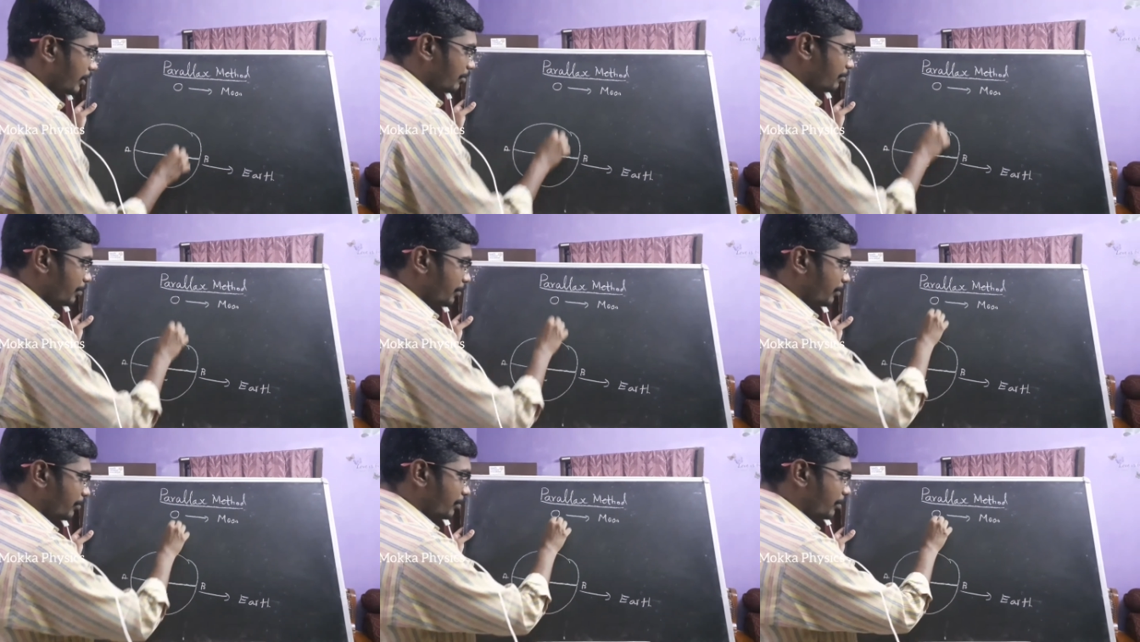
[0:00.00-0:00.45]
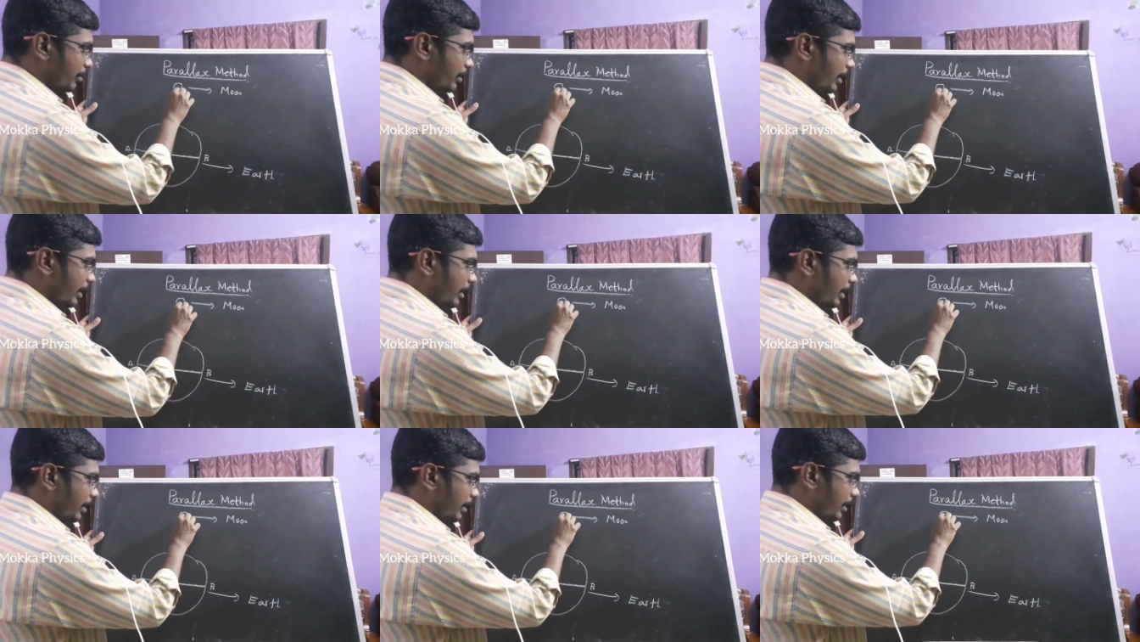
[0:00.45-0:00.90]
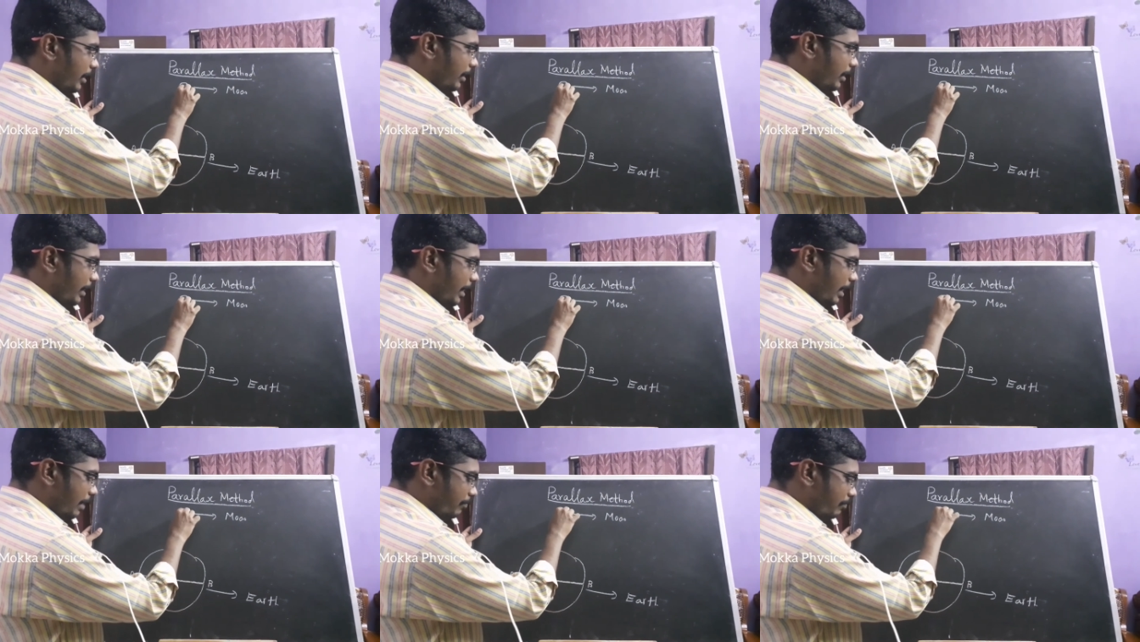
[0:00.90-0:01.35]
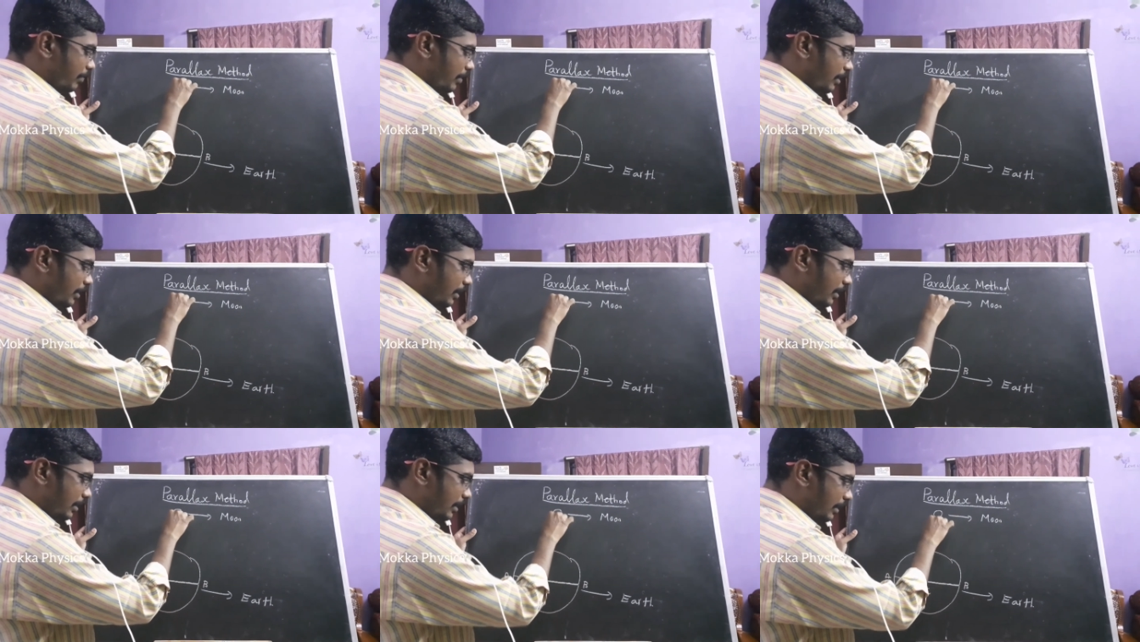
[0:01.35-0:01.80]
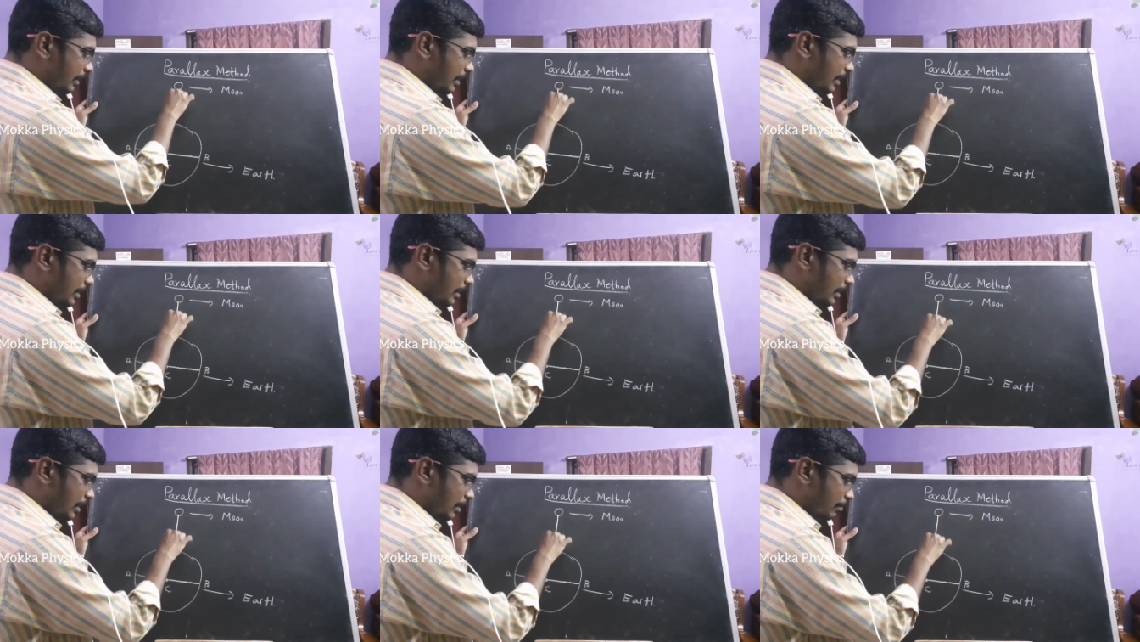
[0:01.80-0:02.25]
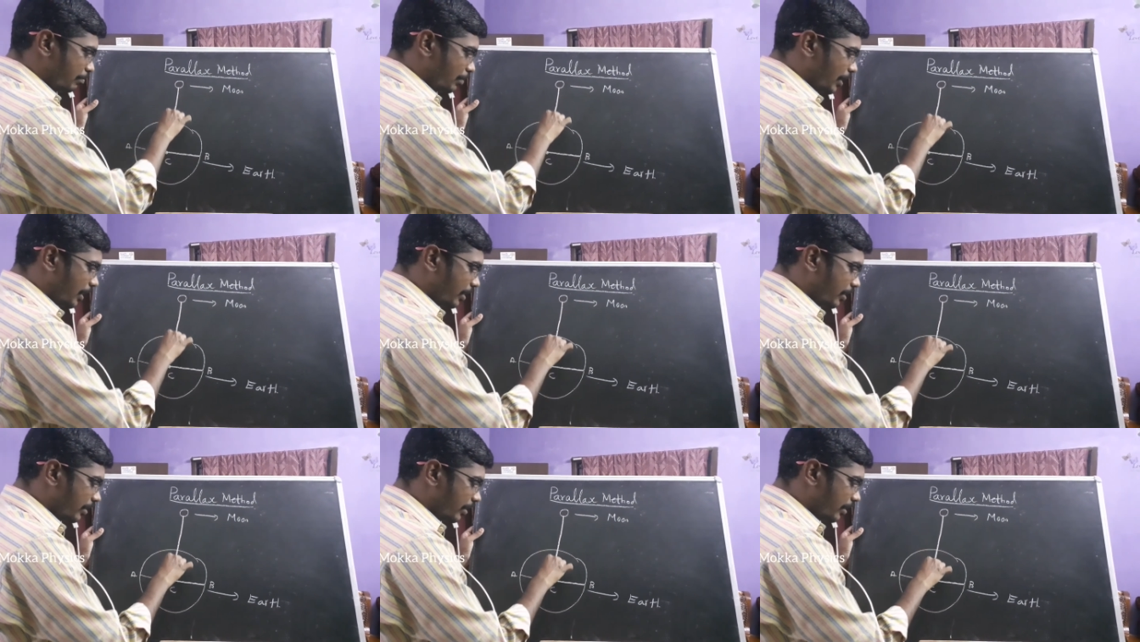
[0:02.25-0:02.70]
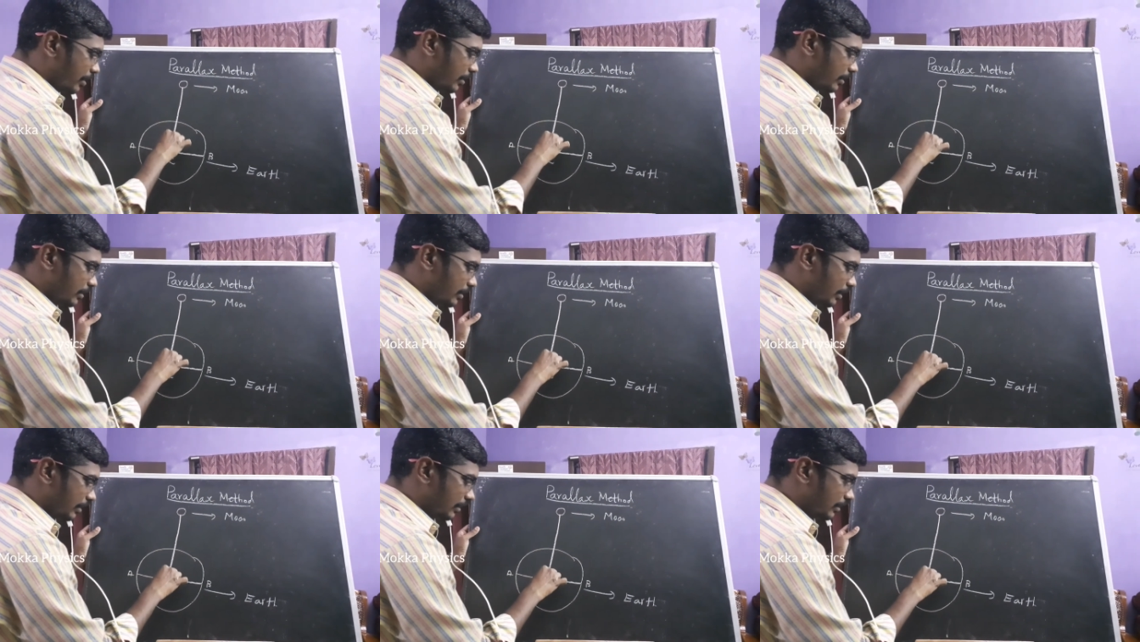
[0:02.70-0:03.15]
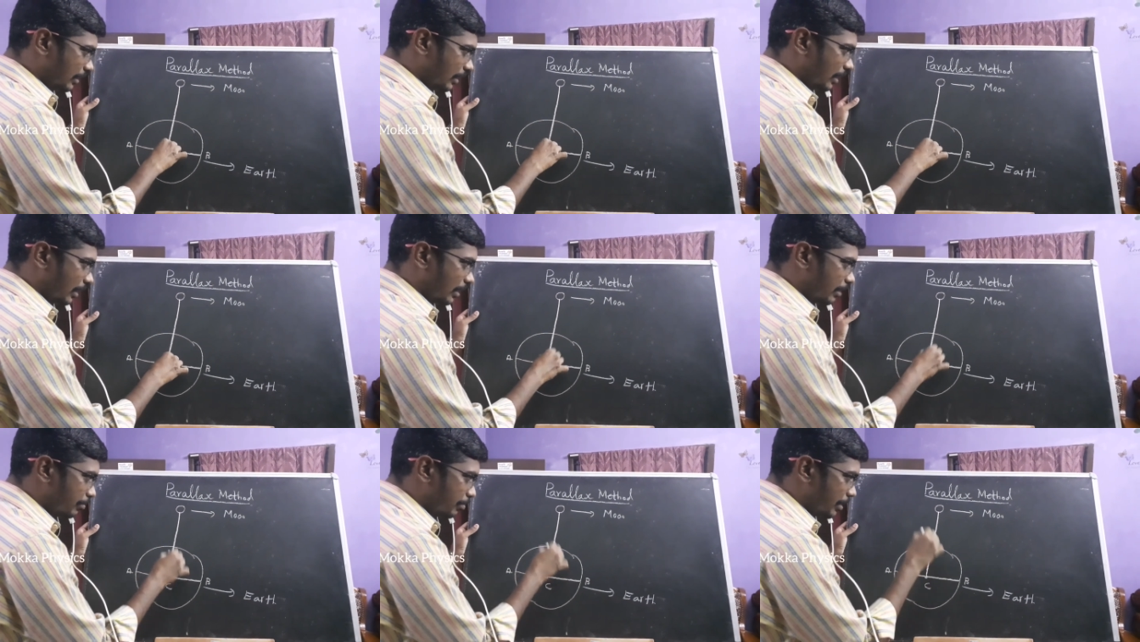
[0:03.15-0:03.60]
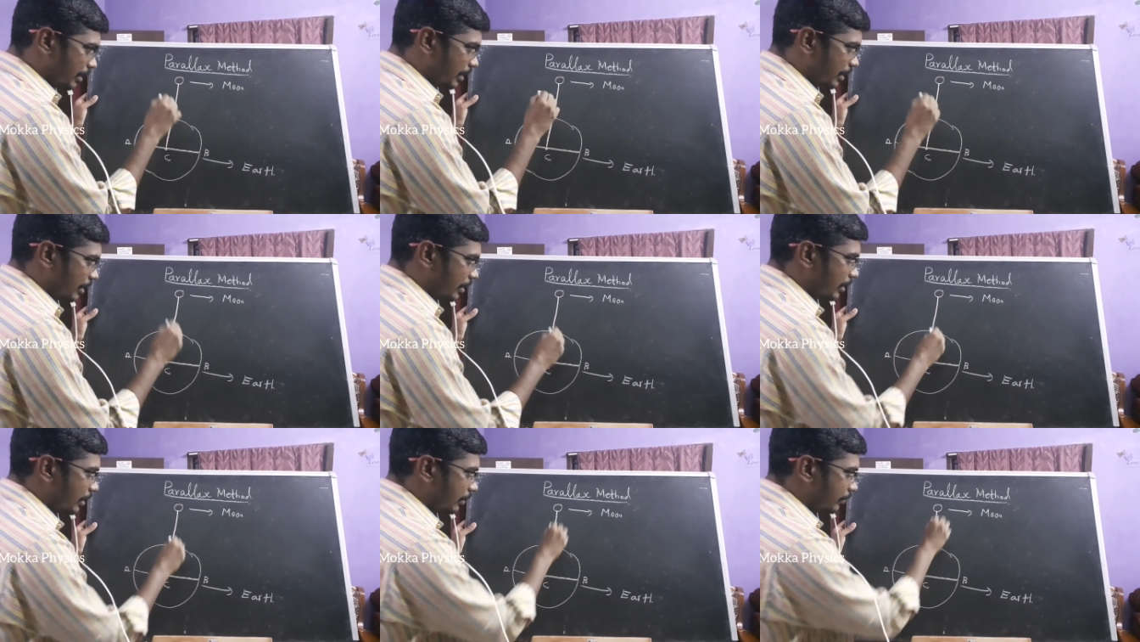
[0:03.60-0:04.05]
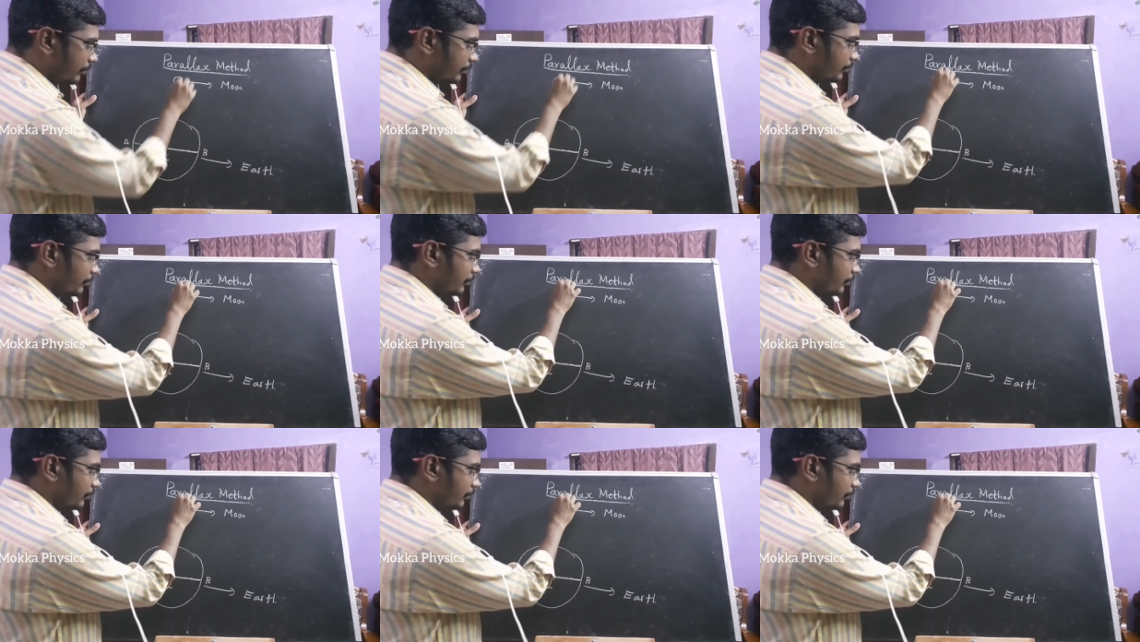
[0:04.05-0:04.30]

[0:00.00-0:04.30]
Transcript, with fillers: இப்போ உங்களுடைய எய்ம் வந்து இந்த பர்டிகுலர் டிஸ்டன்ஸை கண்டுபிடிக்கிறது தான்